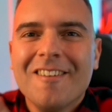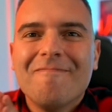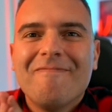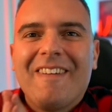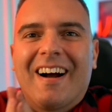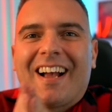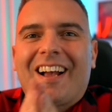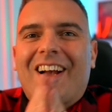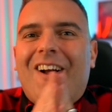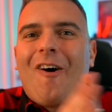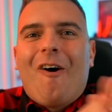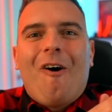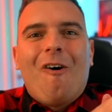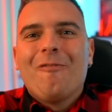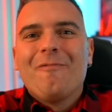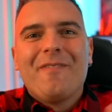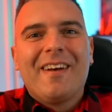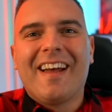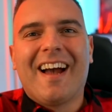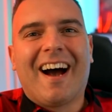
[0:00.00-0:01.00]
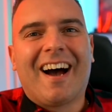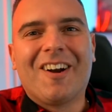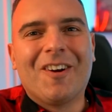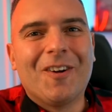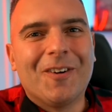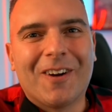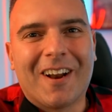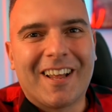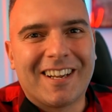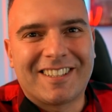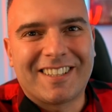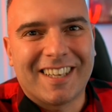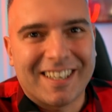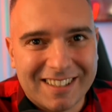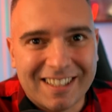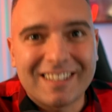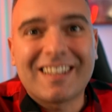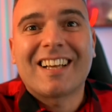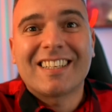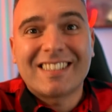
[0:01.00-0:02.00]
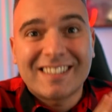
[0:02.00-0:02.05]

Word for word: Ma come hanno una certa età?